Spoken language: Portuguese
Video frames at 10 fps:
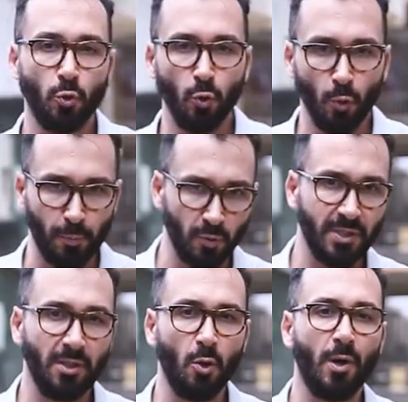grupos
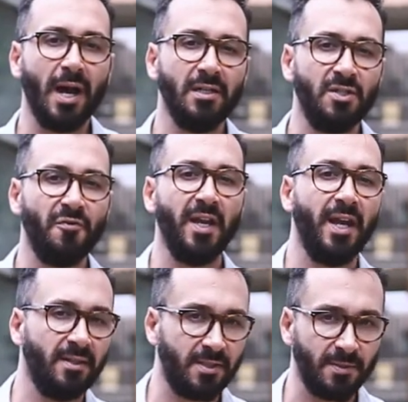em locais
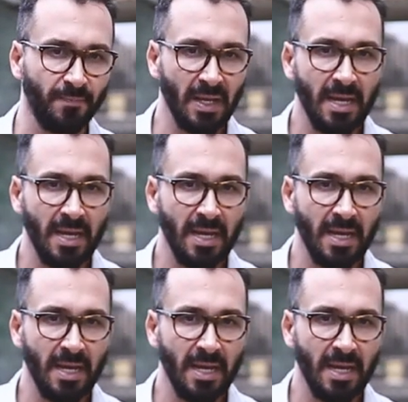diferentes,